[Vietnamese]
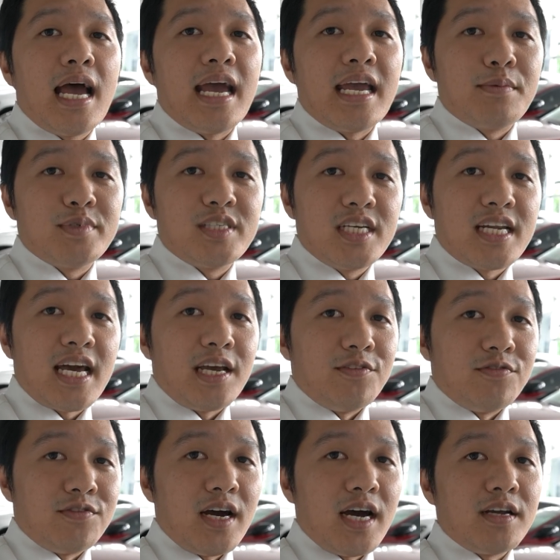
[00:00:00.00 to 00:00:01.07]
AMC này
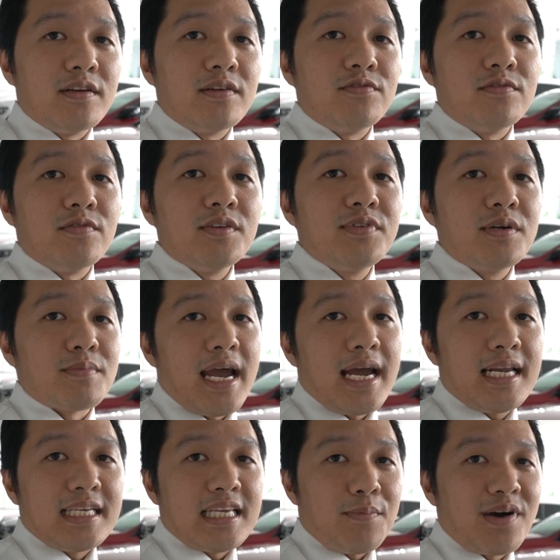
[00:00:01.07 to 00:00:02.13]
về với phiên
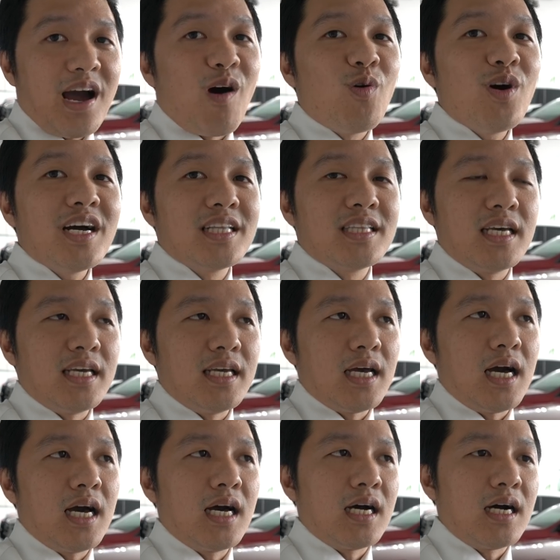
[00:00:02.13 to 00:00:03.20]
bản là nhập khẩu á, thì à,